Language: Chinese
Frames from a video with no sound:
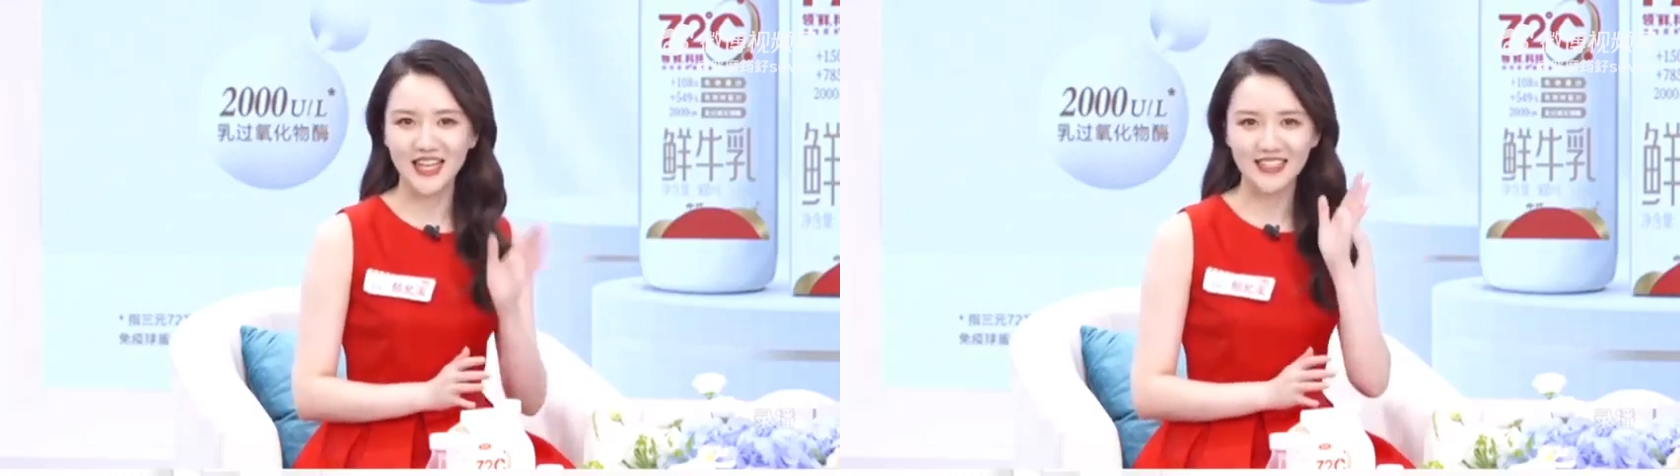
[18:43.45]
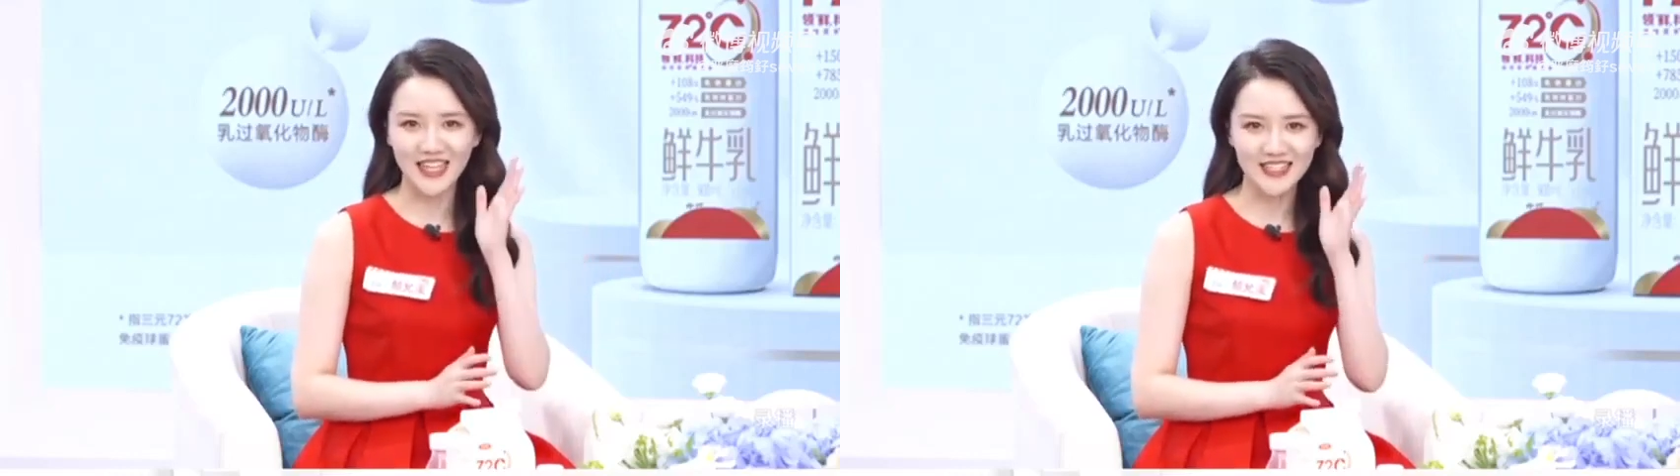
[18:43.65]

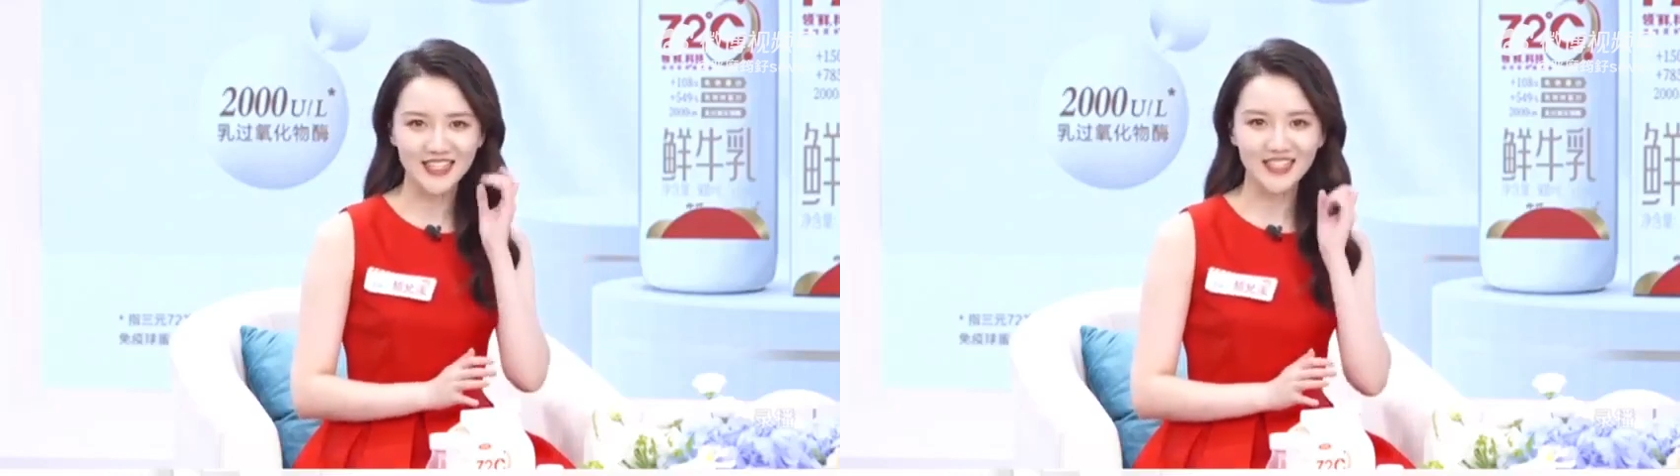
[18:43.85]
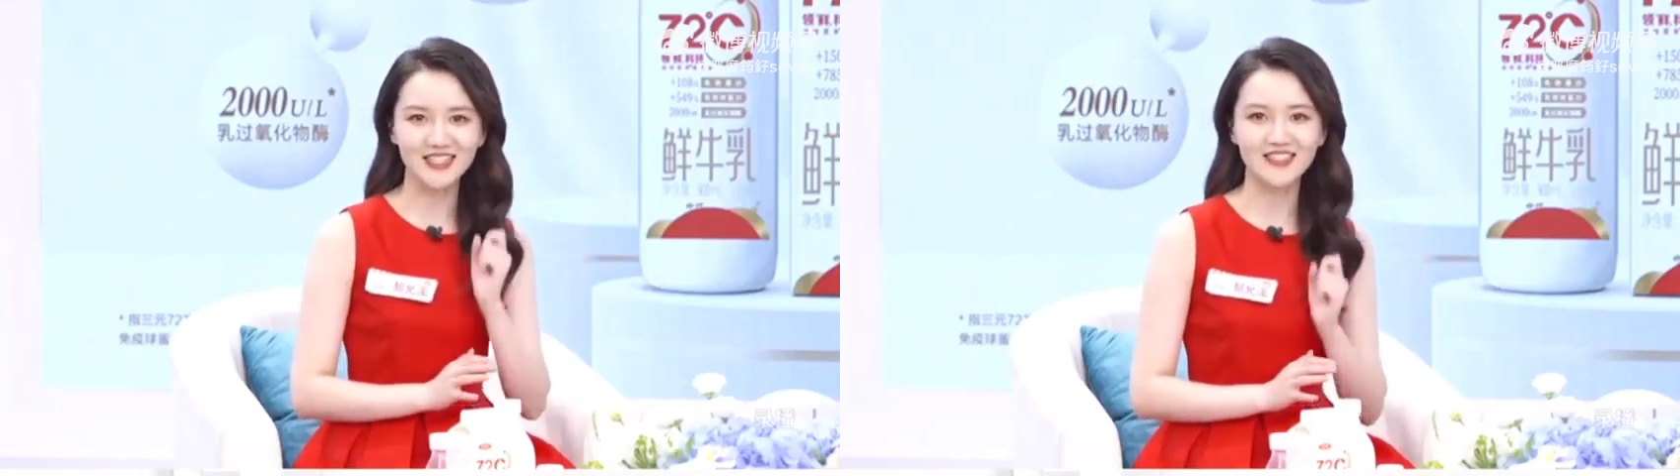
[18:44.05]
延伸
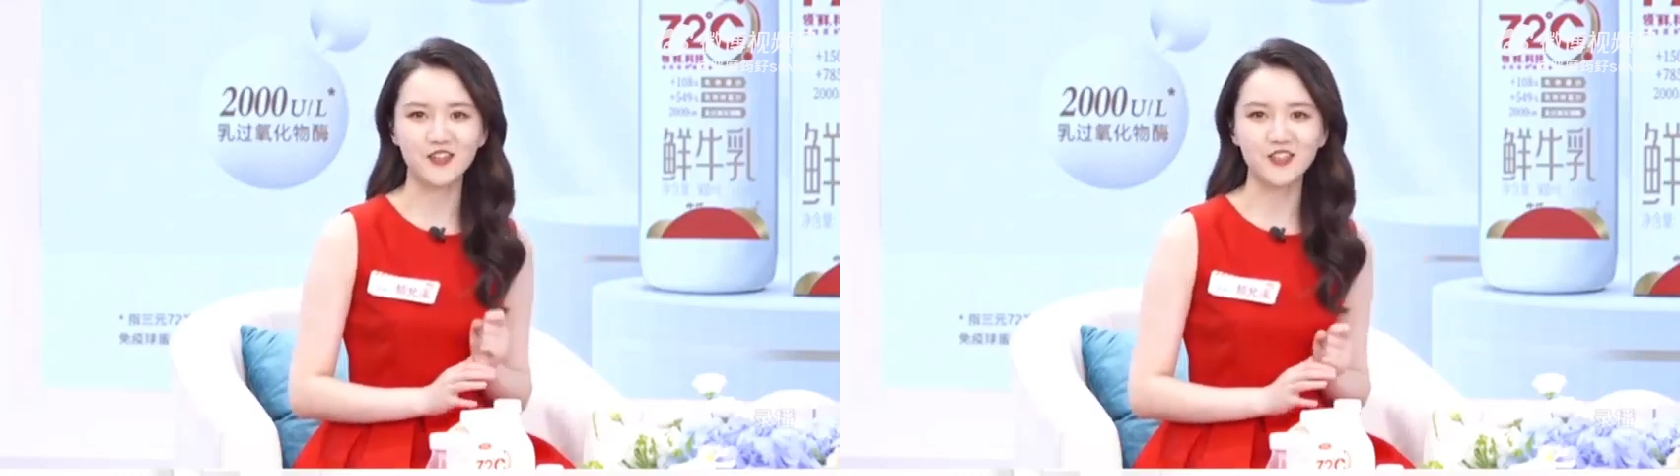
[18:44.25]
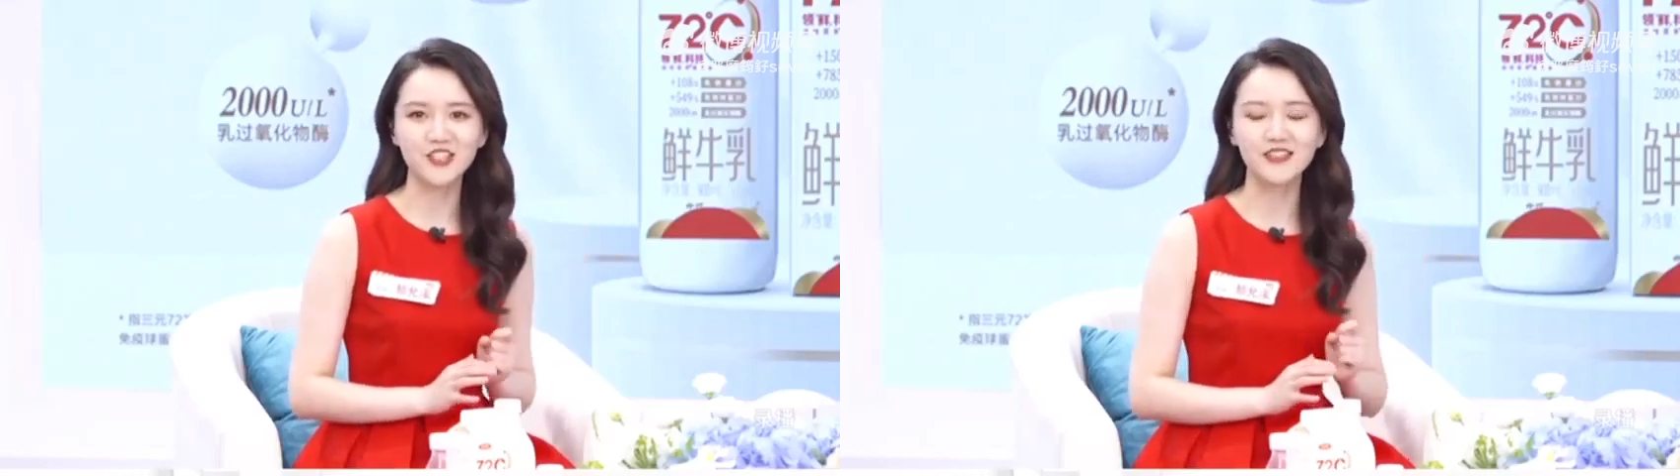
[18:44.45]
一个小
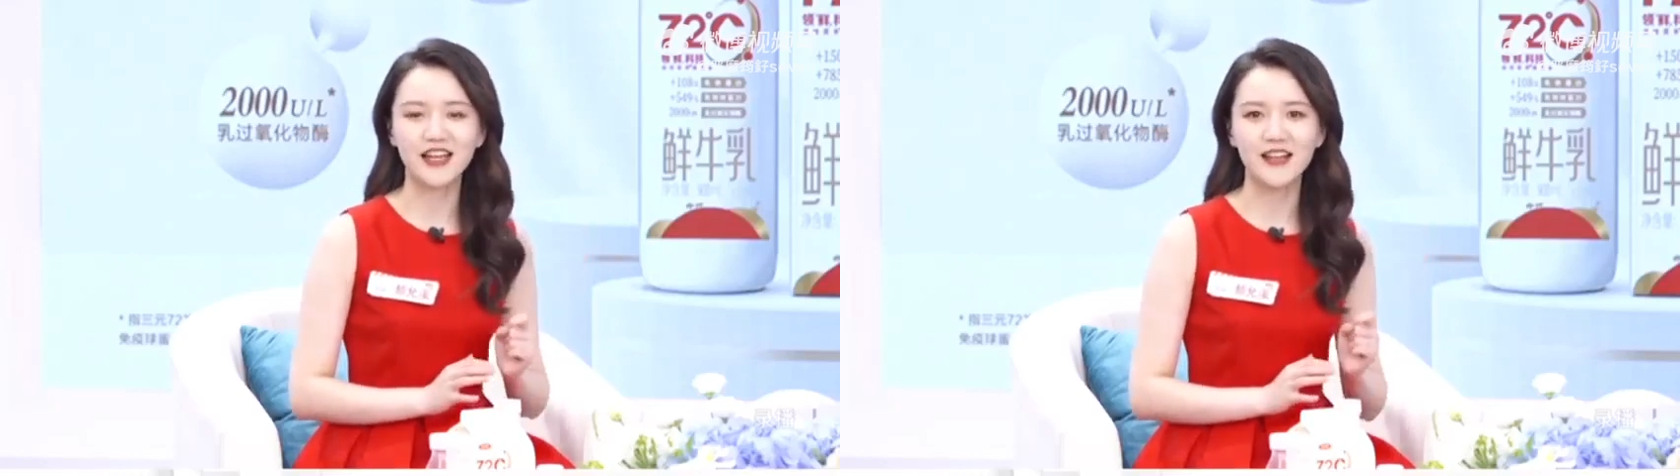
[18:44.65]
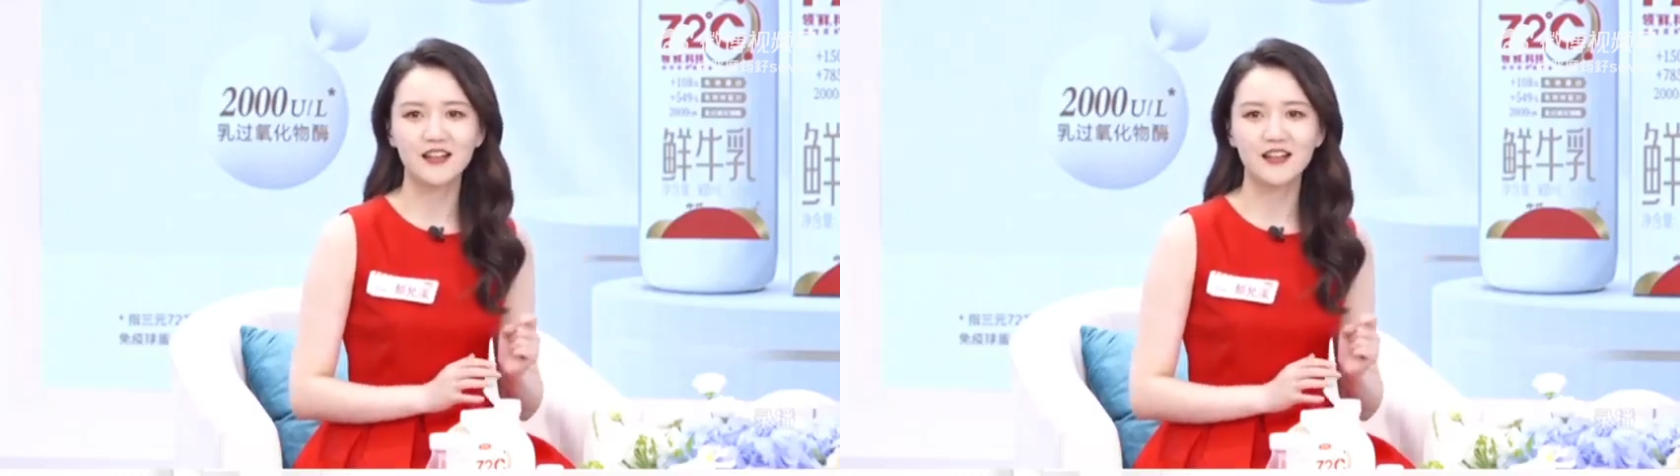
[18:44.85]
知识点：